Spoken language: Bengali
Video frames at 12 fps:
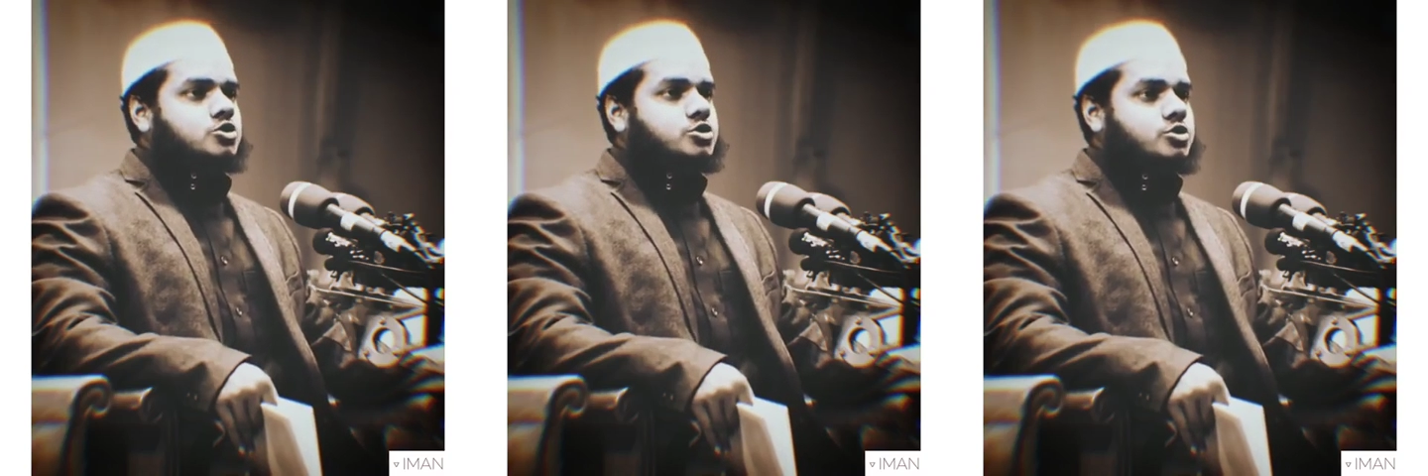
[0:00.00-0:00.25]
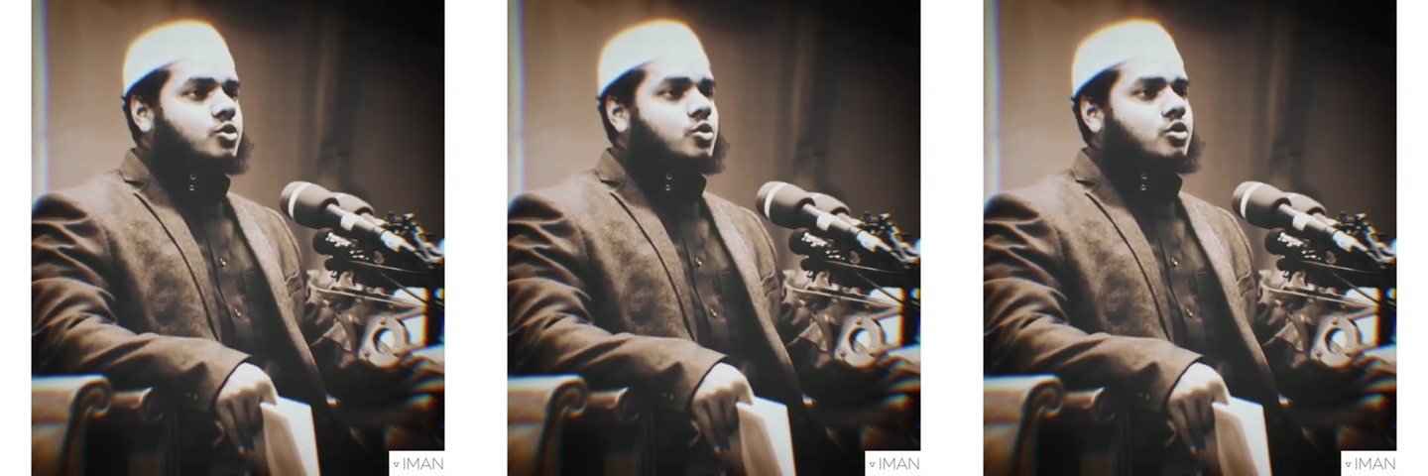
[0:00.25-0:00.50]

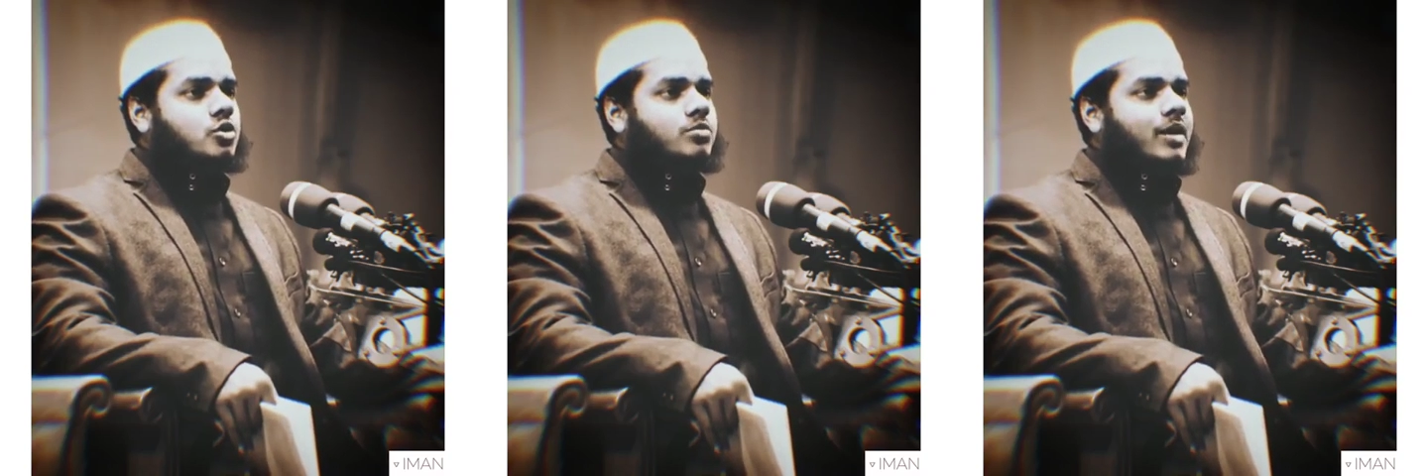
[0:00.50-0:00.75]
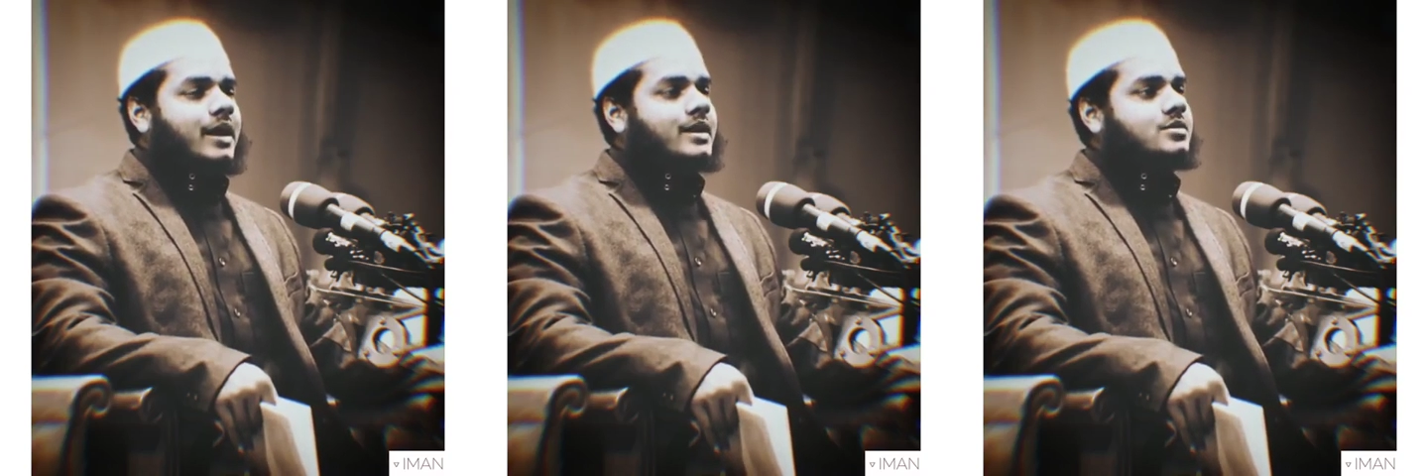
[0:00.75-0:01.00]
সুখ
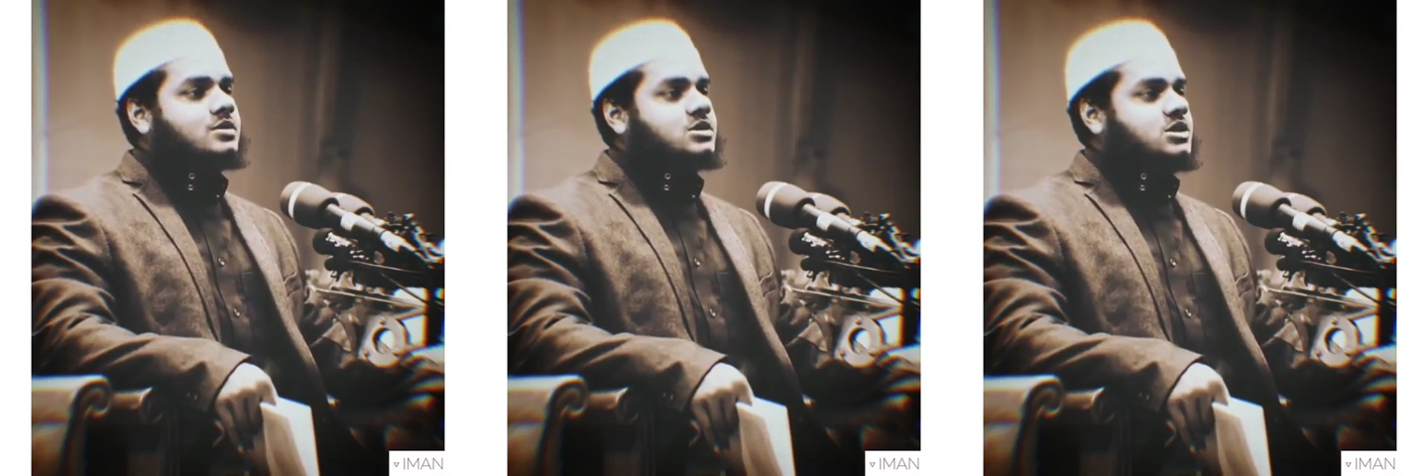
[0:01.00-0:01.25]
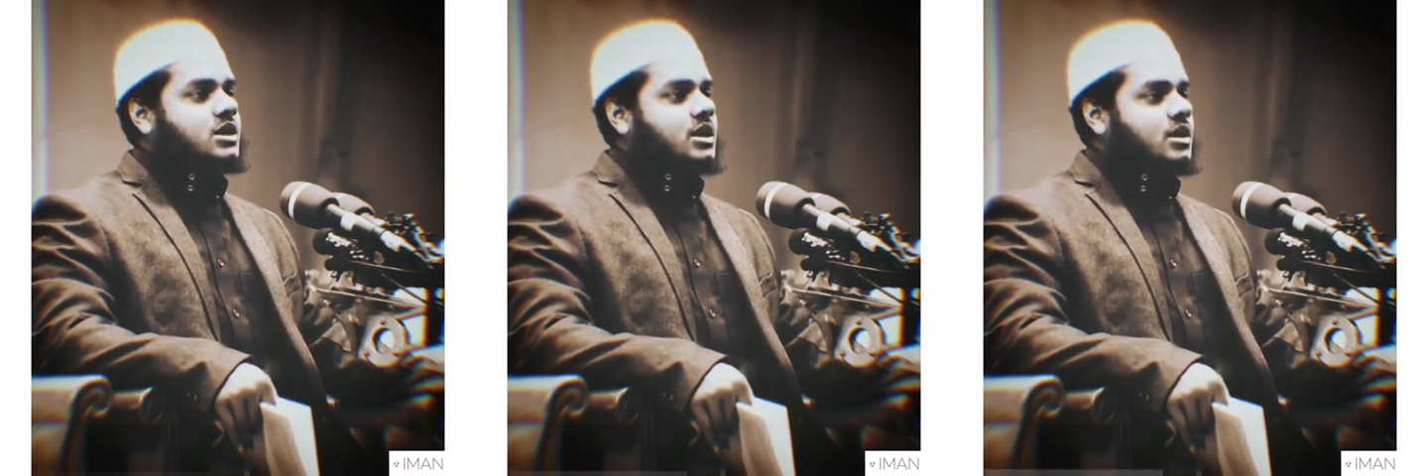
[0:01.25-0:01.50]
মানে
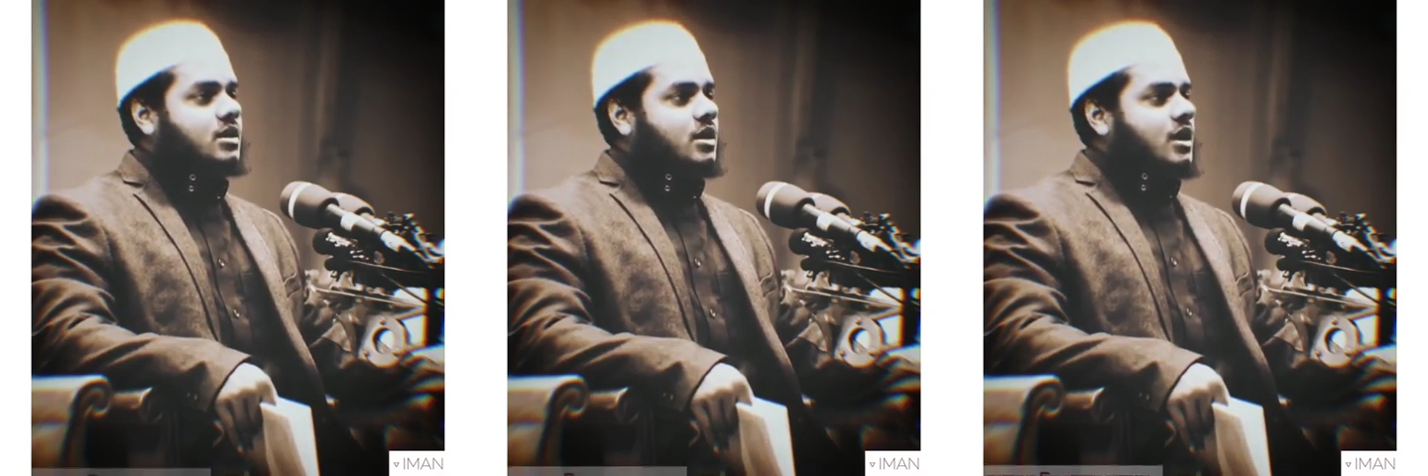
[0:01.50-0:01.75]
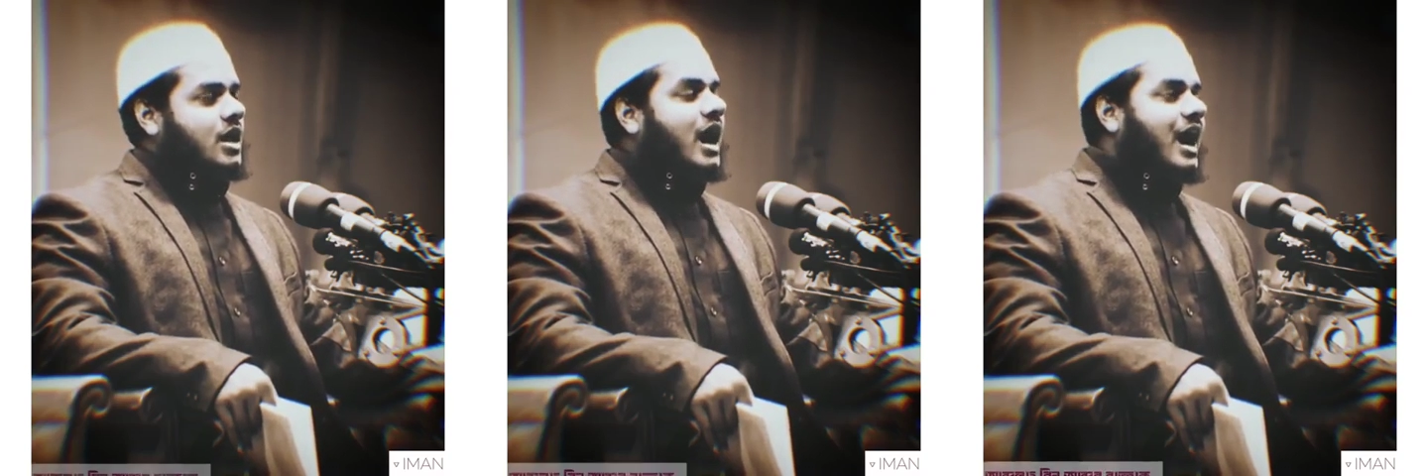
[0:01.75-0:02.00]
হচ্ছে
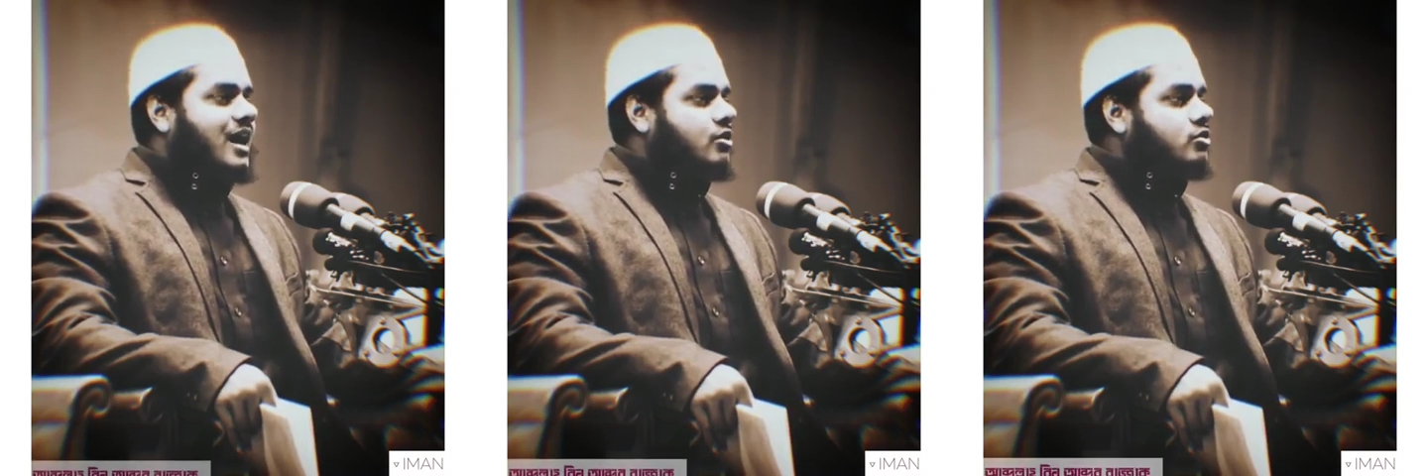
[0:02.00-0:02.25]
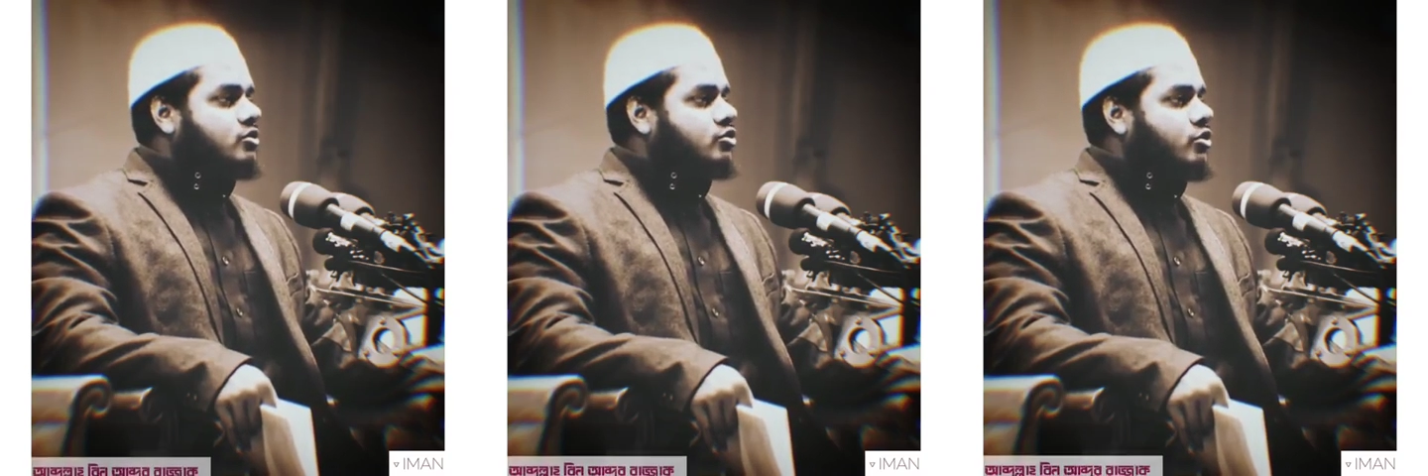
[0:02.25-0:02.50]

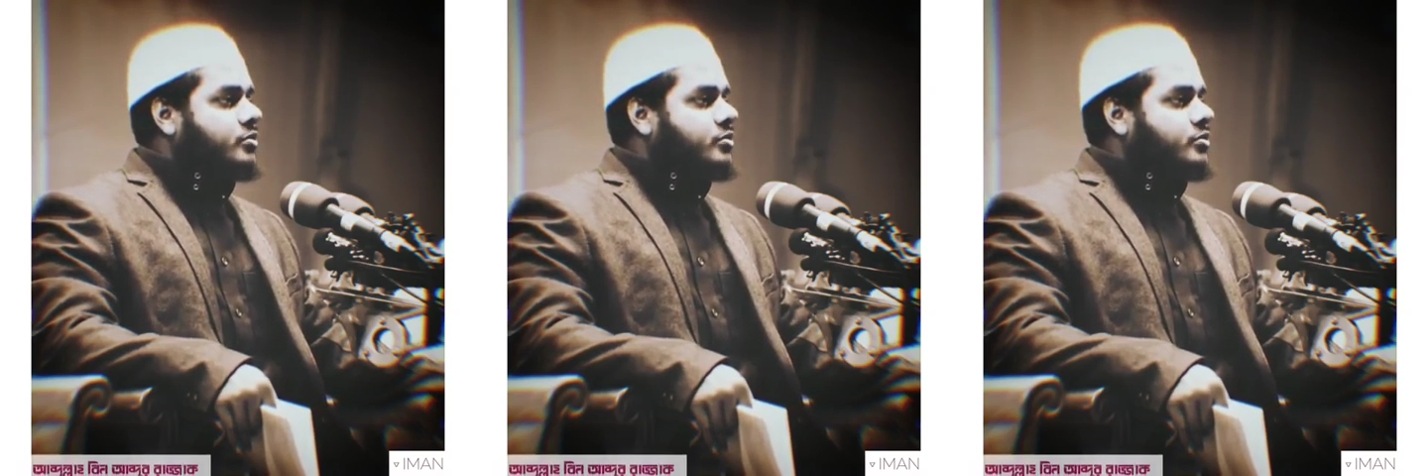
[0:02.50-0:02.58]
আনন্দ